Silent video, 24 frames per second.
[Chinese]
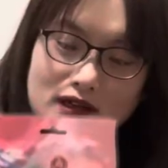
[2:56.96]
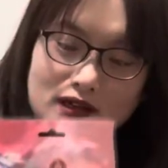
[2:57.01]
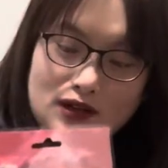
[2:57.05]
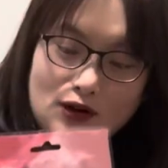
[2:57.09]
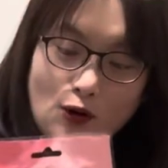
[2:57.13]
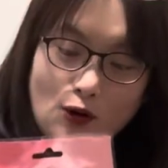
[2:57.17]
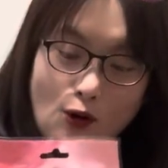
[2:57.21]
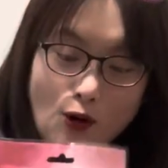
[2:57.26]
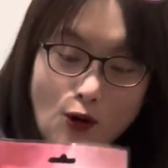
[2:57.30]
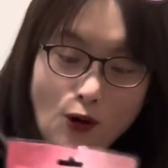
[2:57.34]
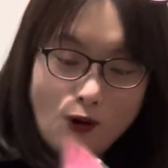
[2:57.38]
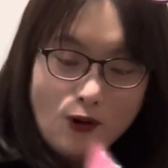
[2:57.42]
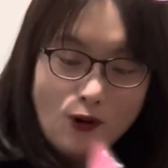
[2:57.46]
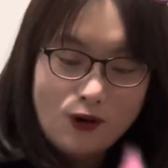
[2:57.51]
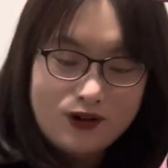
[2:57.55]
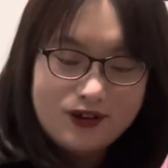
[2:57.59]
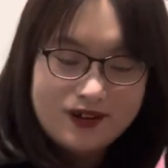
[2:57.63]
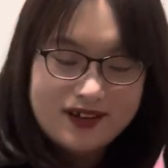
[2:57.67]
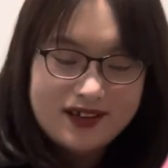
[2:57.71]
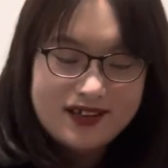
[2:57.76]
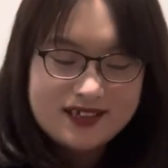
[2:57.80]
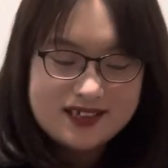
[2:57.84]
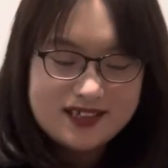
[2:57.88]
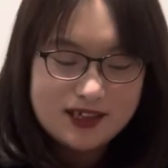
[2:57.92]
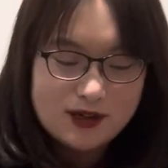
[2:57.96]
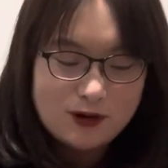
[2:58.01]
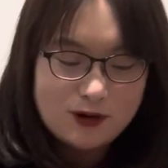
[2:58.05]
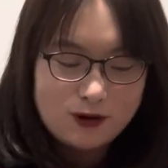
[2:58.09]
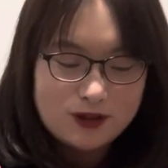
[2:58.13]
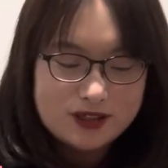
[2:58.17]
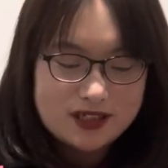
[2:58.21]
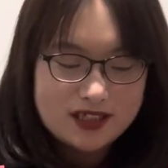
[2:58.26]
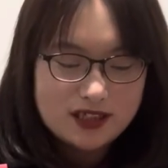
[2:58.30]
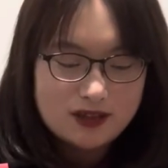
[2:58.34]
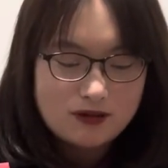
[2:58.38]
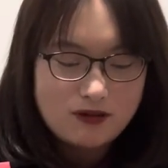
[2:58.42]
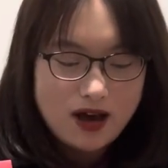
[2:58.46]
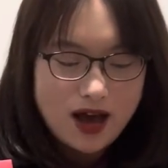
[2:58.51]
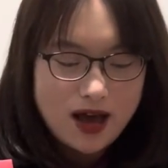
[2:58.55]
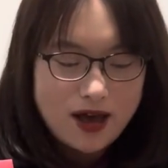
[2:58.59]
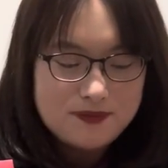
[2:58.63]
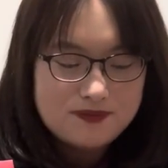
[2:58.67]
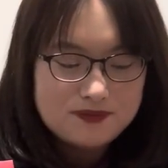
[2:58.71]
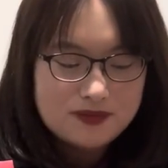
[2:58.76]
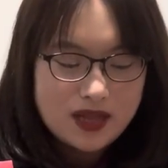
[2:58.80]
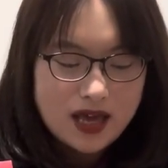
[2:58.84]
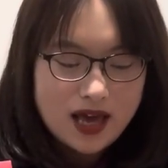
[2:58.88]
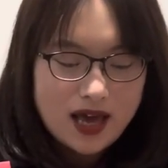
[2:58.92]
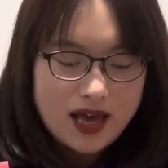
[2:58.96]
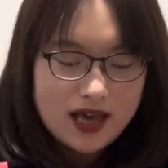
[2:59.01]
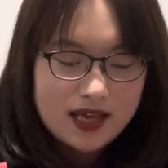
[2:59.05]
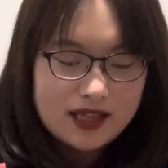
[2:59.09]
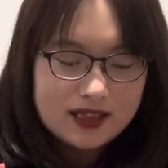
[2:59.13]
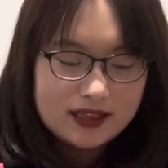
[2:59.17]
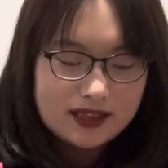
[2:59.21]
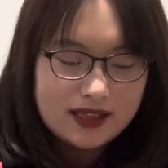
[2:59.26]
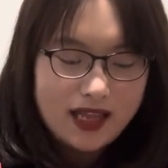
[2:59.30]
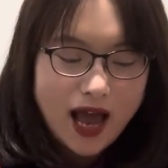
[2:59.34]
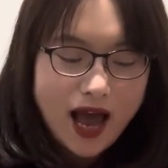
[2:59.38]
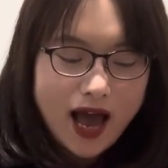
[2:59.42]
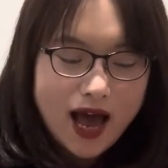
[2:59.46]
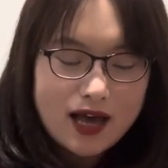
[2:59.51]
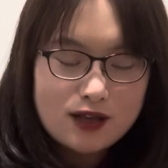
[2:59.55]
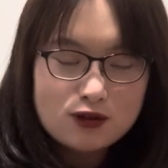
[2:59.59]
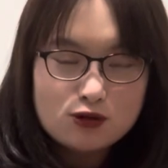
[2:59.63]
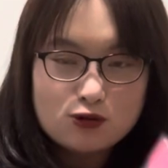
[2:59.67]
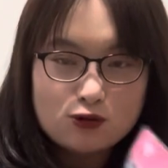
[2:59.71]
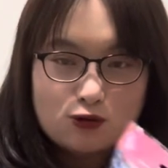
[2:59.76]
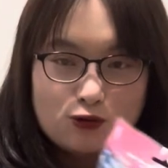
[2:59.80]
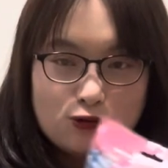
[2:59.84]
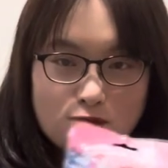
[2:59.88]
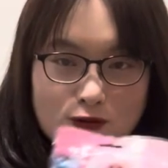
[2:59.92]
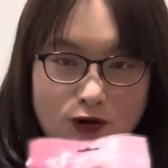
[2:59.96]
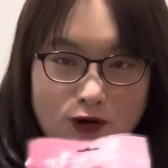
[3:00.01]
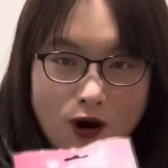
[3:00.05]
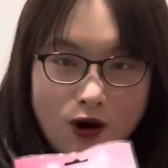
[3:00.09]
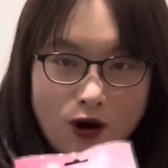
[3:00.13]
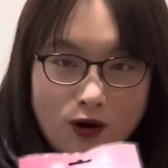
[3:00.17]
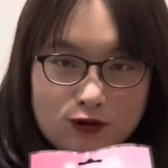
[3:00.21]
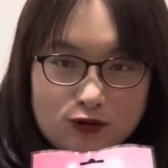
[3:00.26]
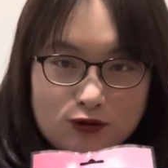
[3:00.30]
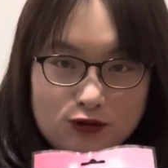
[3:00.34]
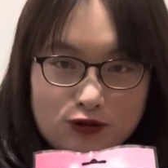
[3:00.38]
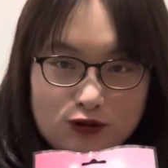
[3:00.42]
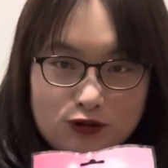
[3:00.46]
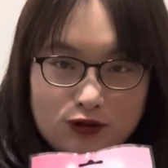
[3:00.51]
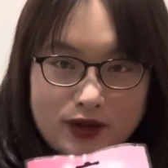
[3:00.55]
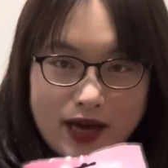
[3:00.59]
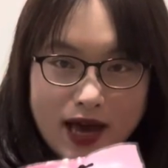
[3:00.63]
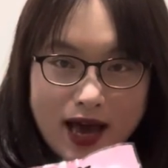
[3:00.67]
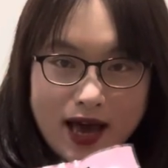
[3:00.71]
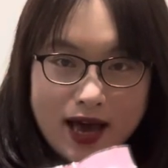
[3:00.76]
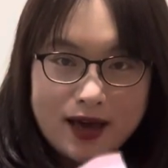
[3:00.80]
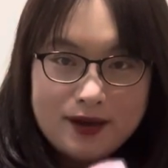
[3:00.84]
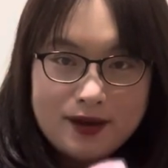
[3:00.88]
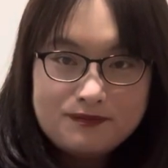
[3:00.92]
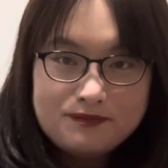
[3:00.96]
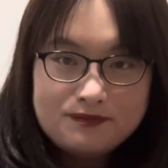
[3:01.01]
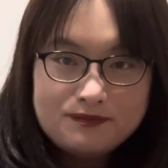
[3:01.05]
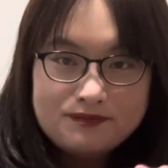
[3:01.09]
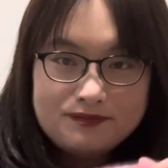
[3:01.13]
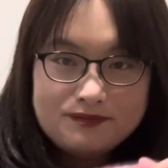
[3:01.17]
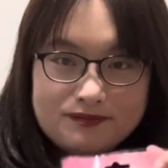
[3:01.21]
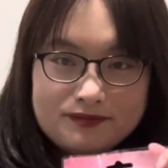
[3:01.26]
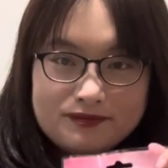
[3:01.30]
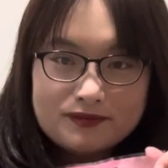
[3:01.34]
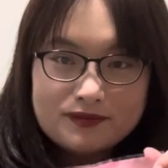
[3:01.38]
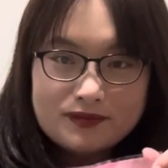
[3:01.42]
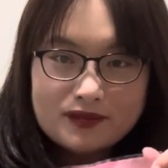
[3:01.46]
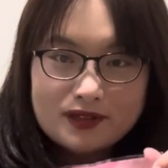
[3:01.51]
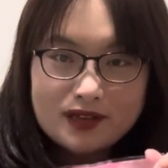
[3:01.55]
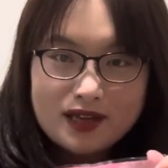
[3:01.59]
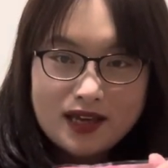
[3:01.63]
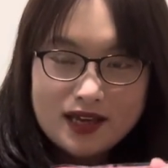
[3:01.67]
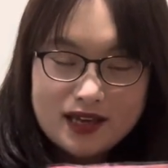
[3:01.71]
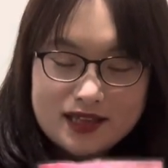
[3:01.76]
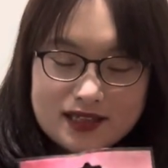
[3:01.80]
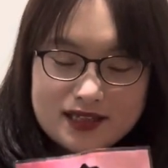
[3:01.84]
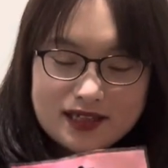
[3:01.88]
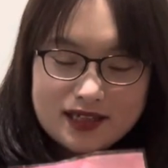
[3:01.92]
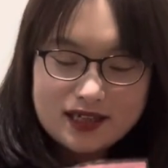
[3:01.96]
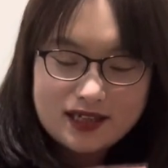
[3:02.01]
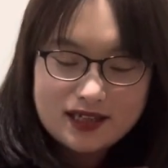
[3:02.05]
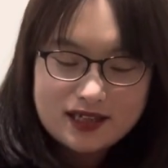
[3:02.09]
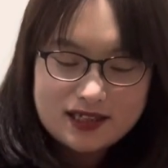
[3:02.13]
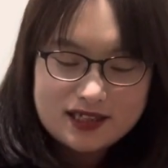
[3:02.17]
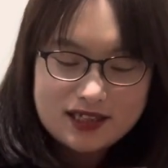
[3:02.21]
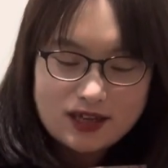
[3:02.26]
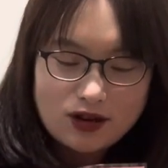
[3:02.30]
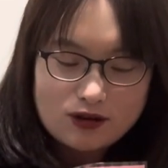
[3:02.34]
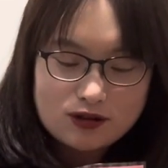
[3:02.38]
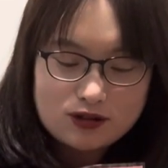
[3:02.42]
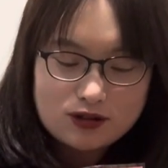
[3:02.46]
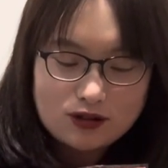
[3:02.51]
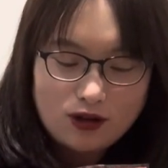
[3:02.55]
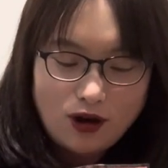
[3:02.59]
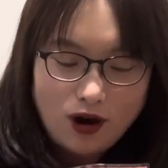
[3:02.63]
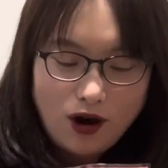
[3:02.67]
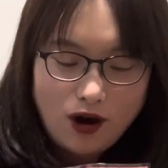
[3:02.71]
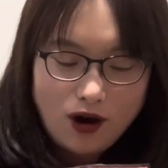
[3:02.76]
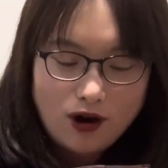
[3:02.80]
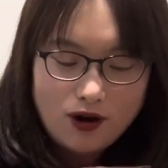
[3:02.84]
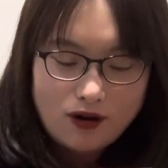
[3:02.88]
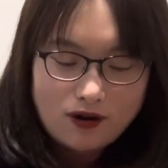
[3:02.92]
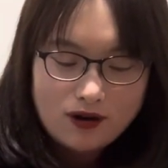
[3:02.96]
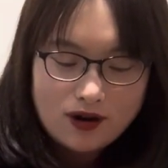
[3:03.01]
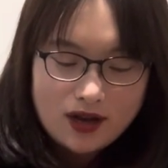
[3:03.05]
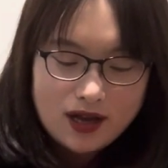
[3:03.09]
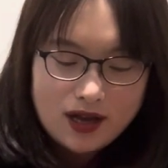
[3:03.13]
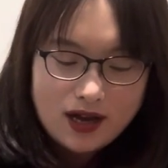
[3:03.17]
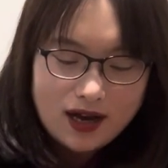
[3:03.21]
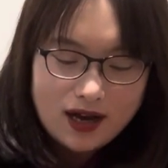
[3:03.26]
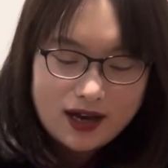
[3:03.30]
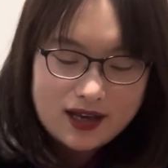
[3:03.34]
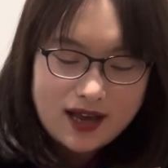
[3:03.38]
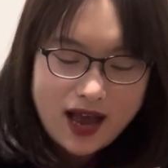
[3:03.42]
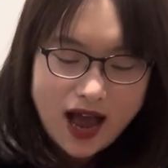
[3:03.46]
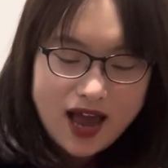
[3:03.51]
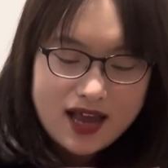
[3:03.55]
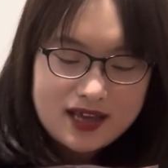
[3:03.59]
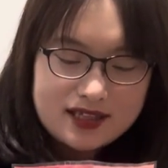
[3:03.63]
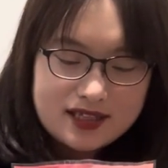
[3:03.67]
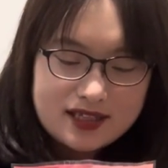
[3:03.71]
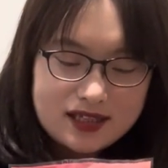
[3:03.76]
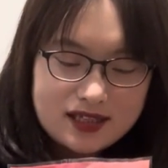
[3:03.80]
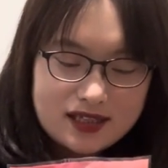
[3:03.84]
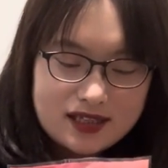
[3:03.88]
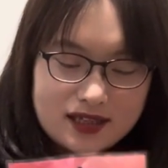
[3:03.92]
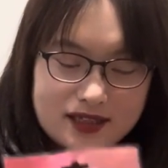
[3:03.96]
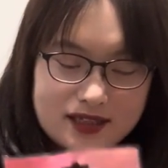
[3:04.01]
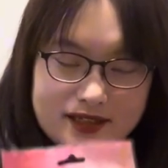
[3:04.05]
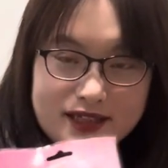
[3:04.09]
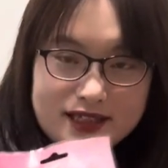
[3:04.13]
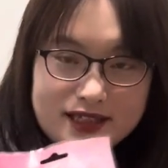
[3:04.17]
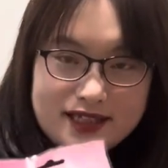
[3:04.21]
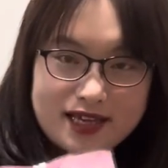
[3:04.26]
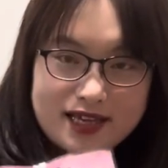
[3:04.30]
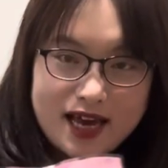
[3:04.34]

哦，这个我喜欢大猪公鱼干，这个小时候很爱吃的，吃起